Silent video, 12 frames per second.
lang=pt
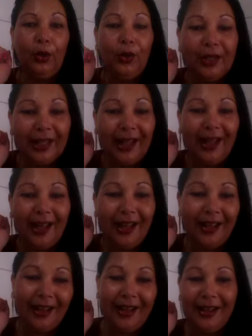
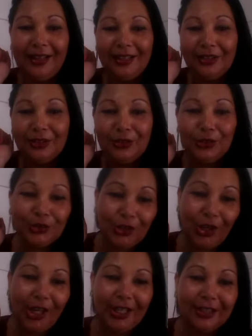Olá, tudo
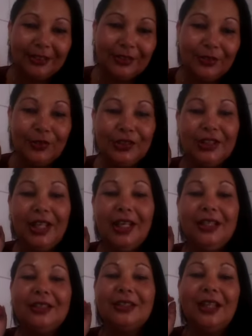jóia com
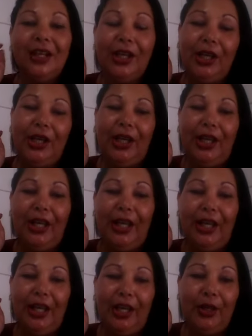vocês?
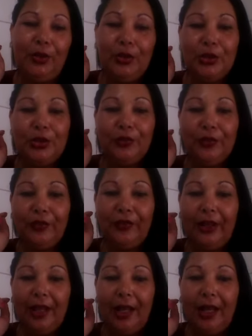É, hoje eu vim
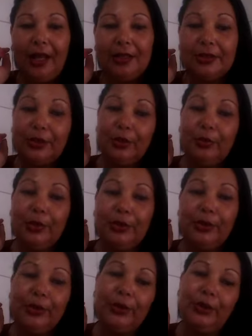falar
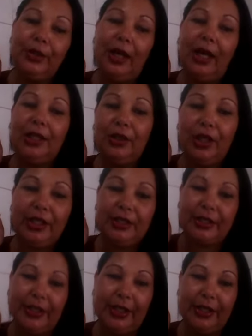sobre
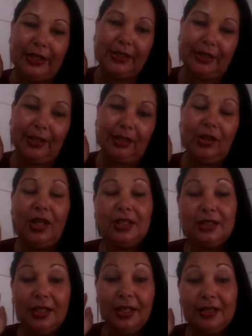adolescência,
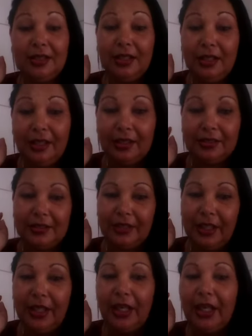adolescência e criança,
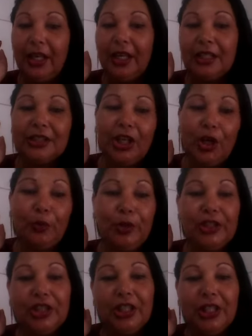né?
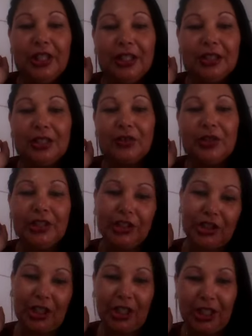geralmente criança, quando a
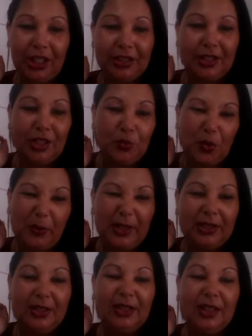gente é criança, a gente
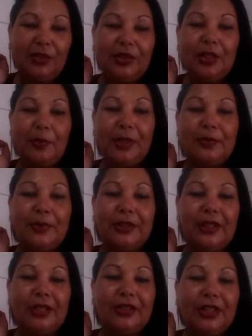promete tanta coisa para as
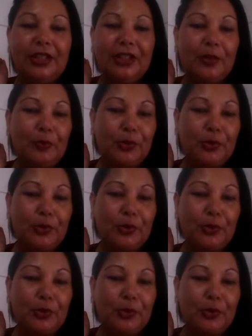mães da gente, né?